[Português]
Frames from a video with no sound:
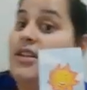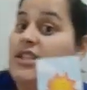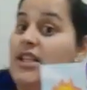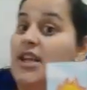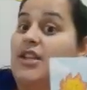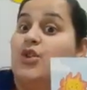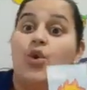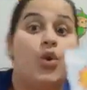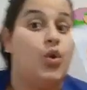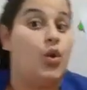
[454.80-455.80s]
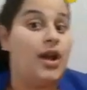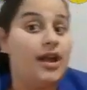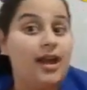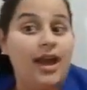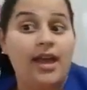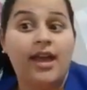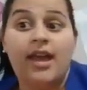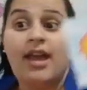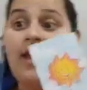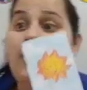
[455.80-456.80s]
vai tocar.
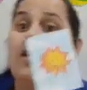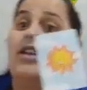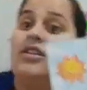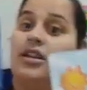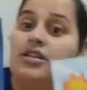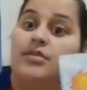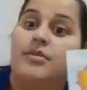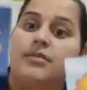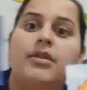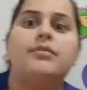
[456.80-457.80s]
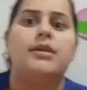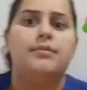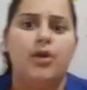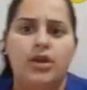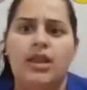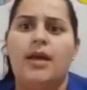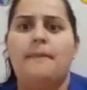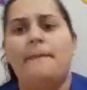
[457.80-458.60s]
A cidade acorda